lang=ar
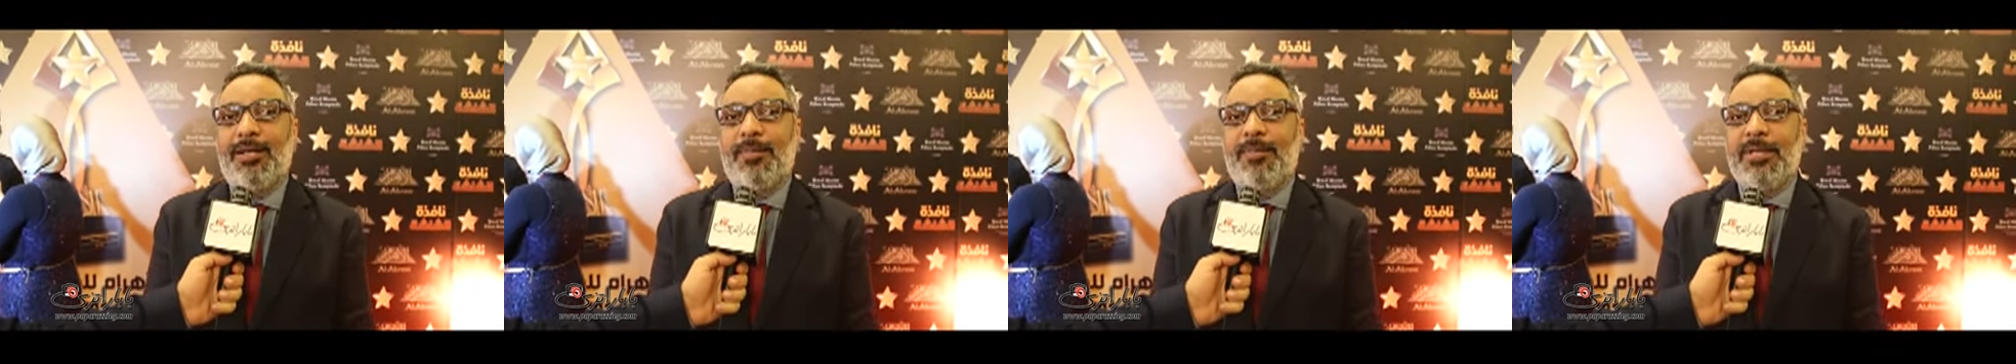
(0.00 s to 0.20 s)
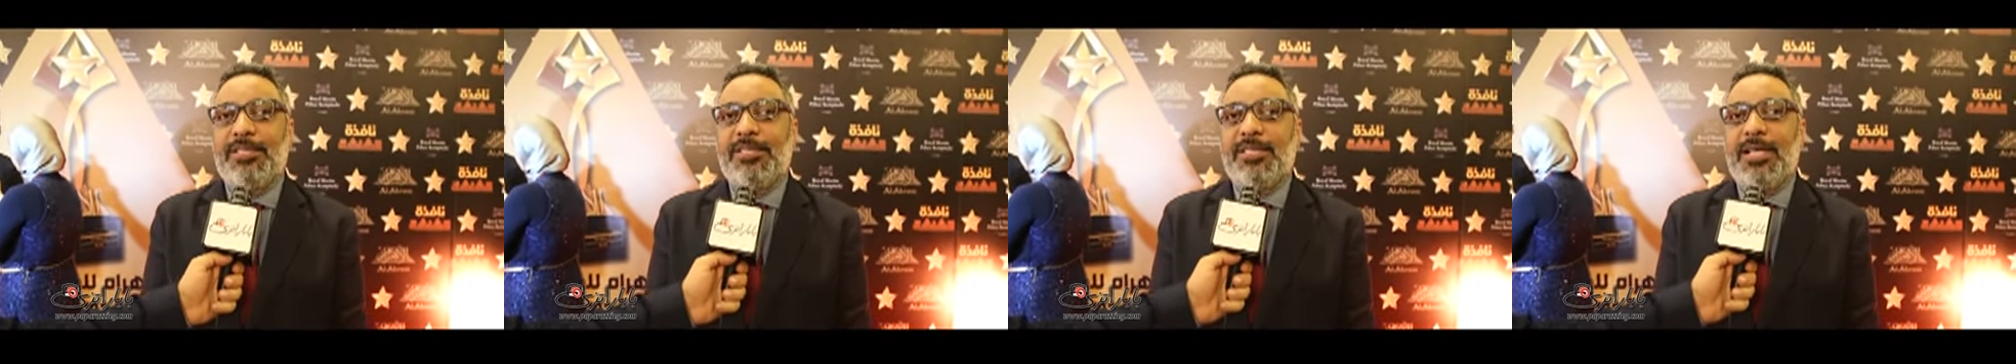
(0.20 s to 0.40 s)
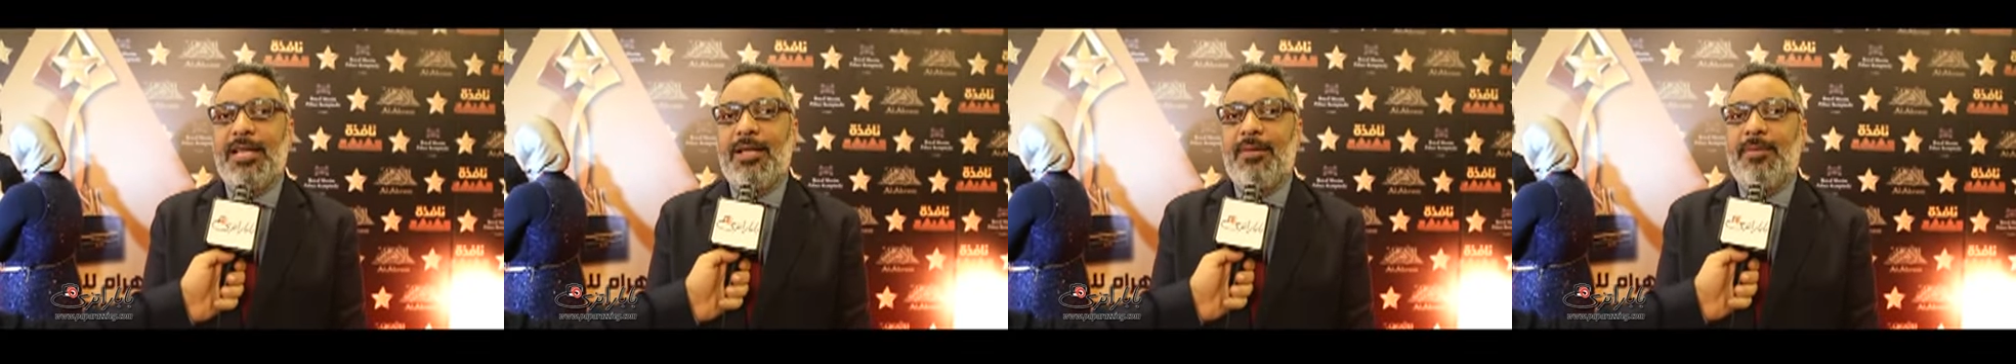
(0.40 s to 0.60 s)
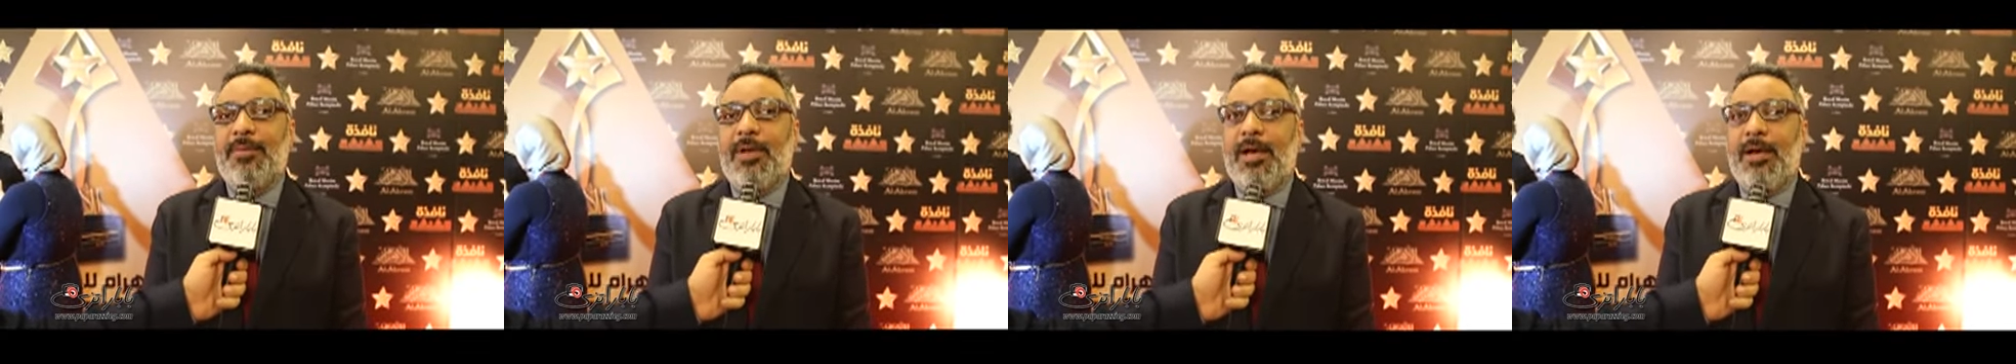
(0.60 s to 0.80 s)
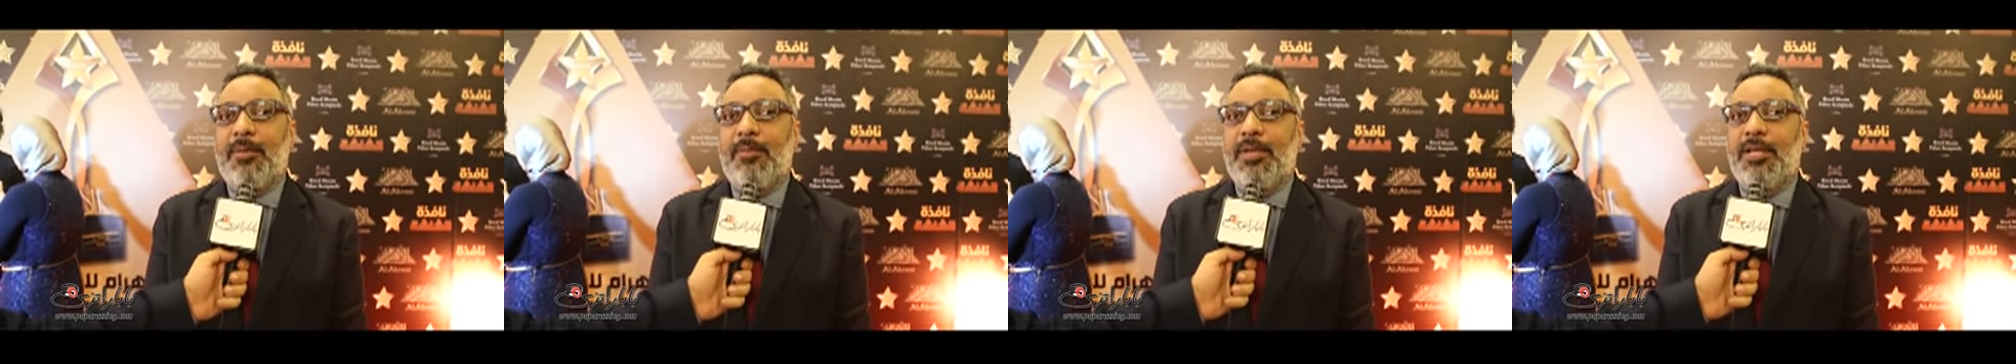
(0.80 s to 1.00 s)
بس انا
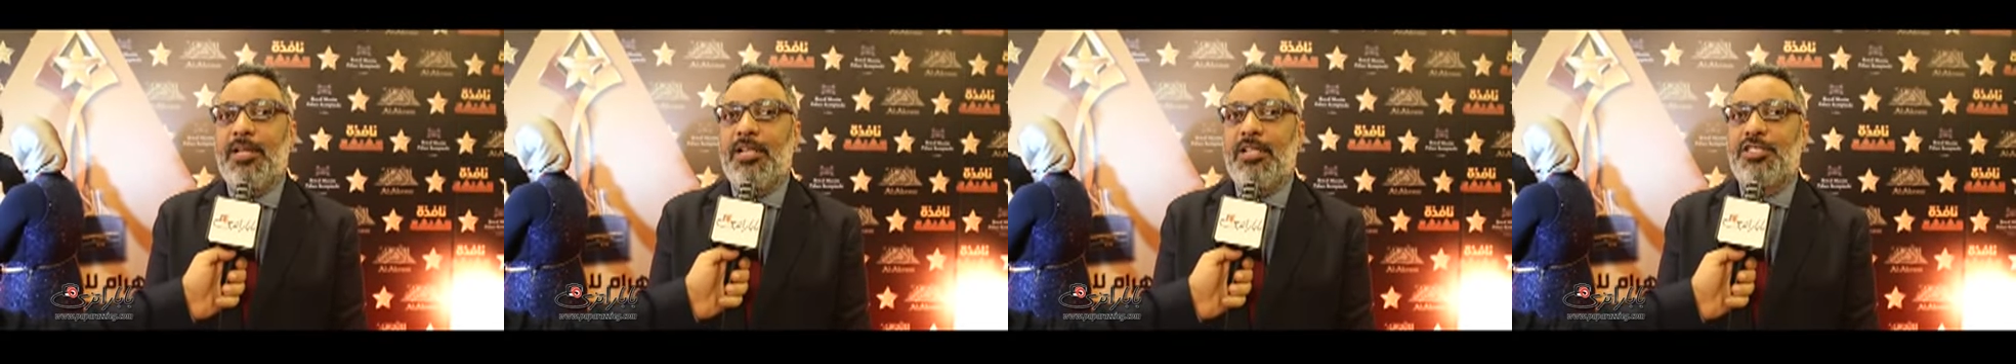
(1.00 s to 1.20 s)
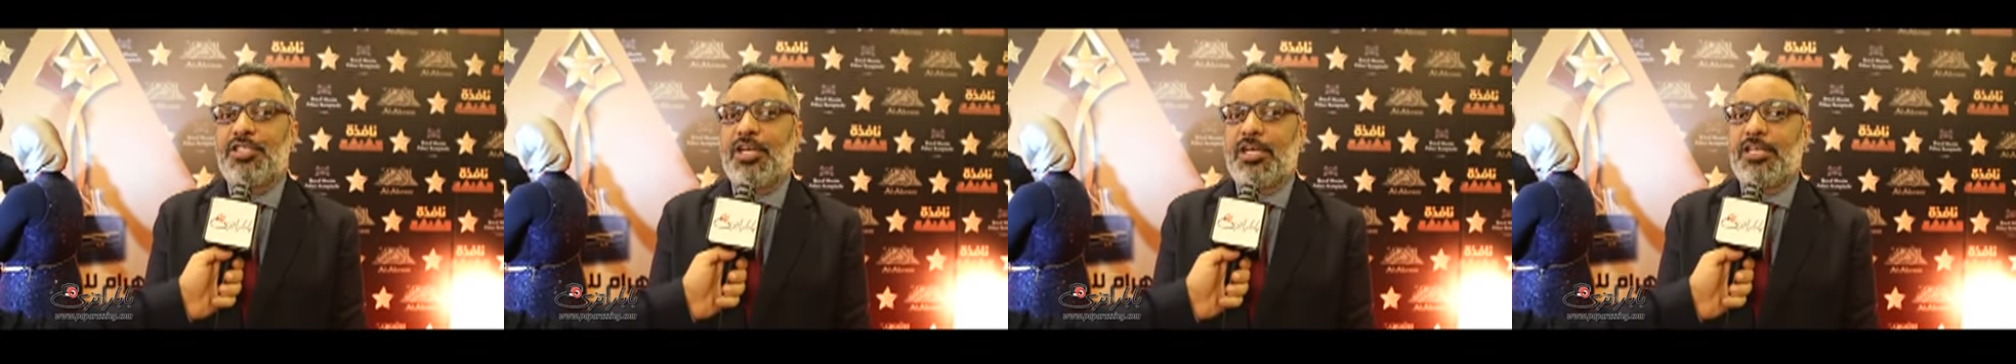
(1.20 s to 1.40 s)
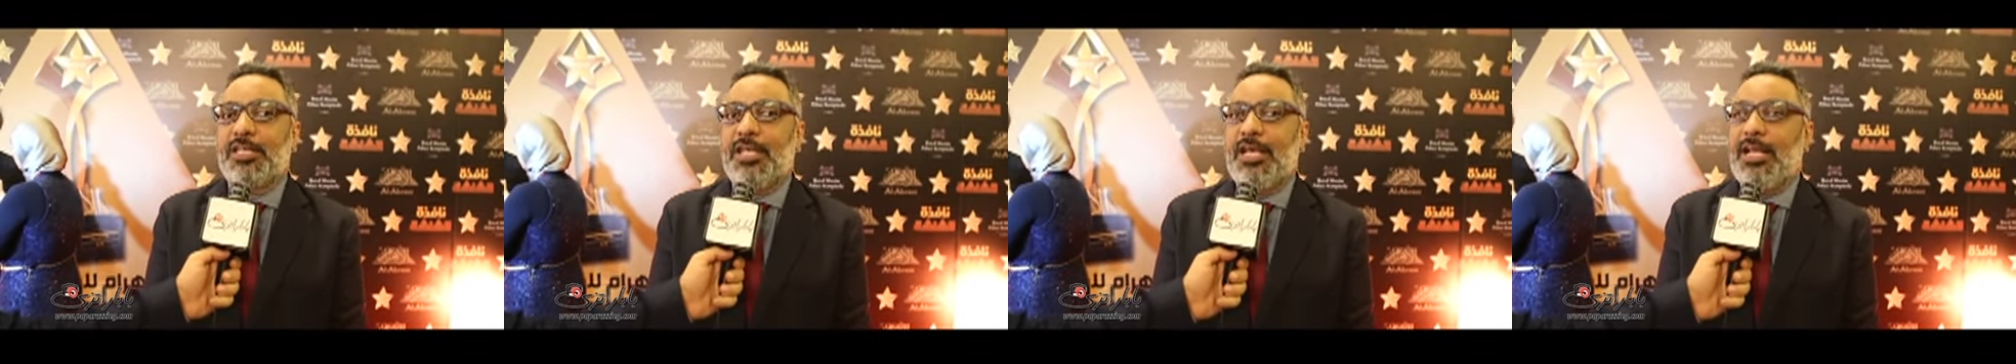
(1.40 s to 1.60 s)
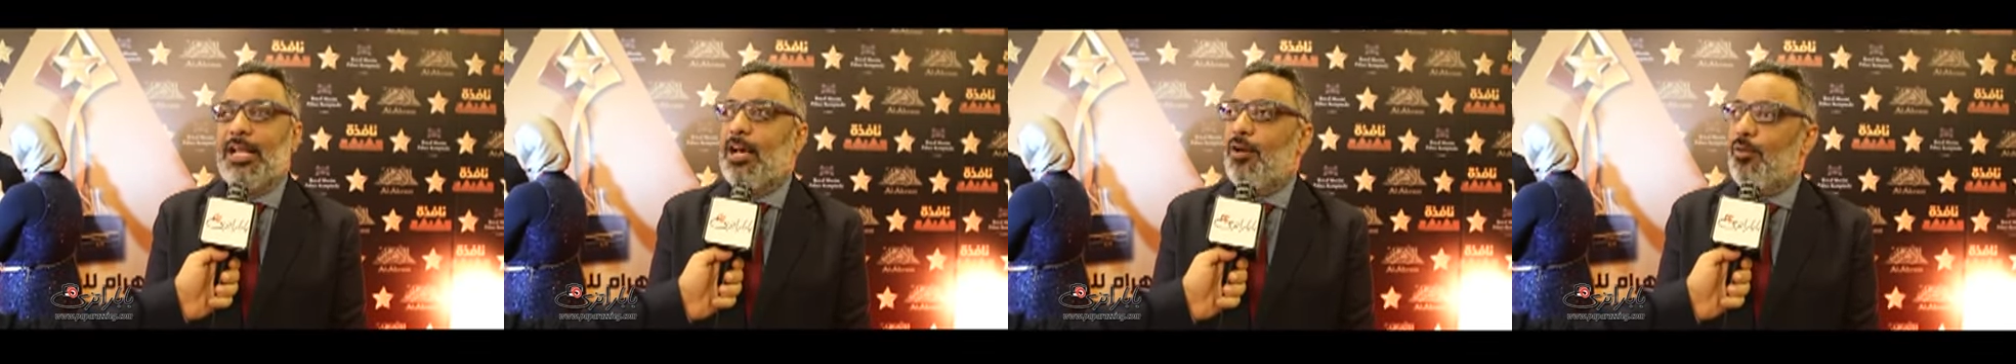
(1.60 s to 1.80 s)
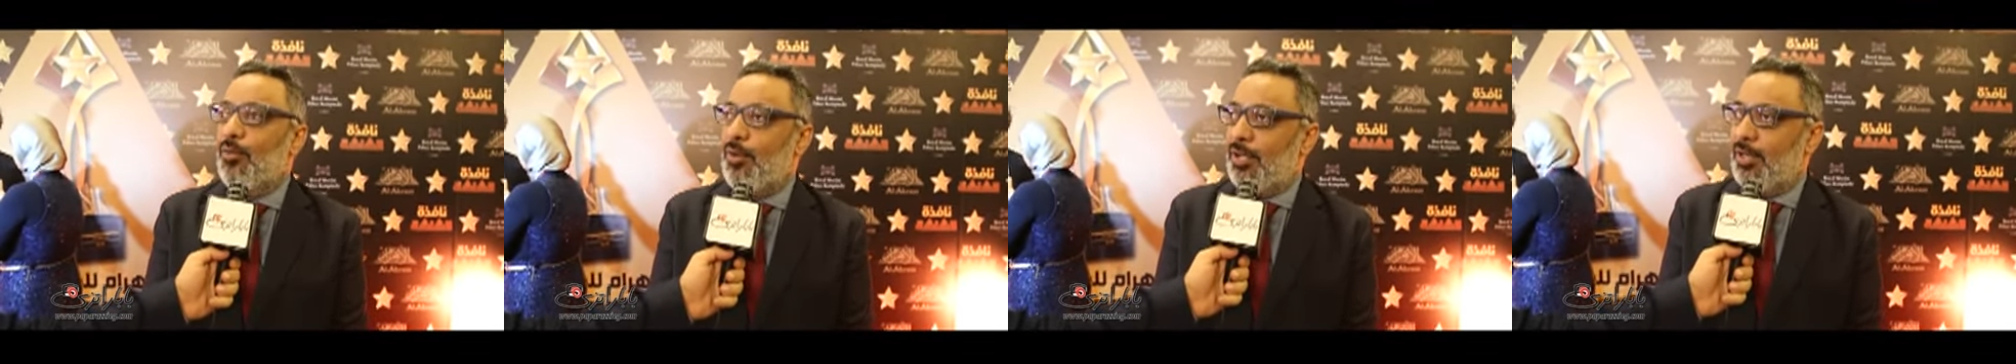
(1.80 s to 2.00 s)
بعمل الشخصيه
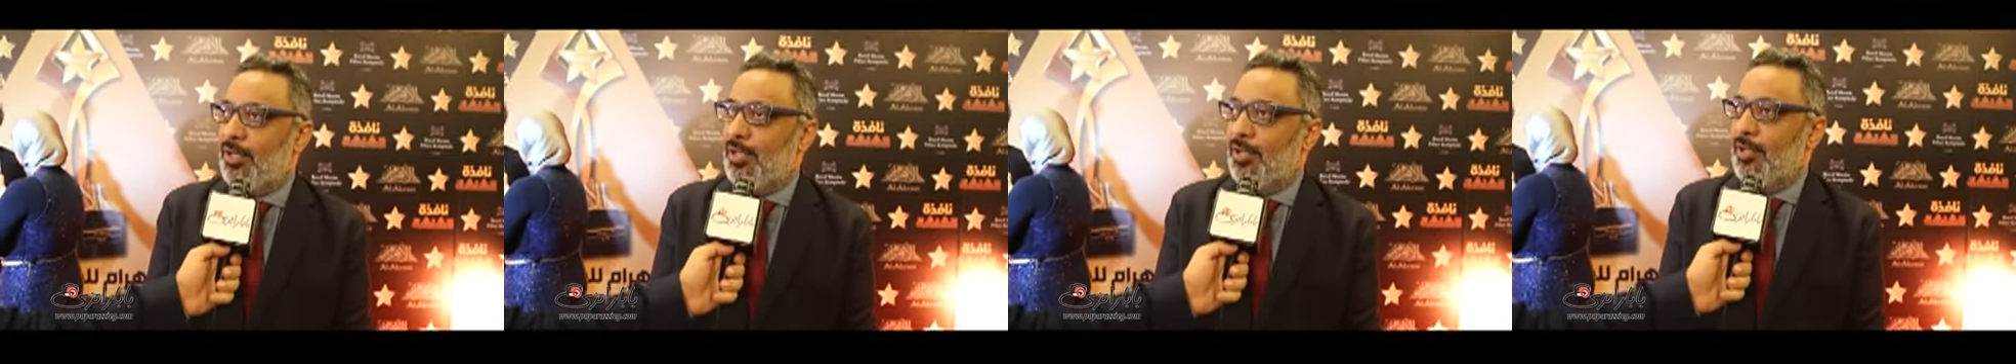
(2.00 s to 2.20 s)
الاول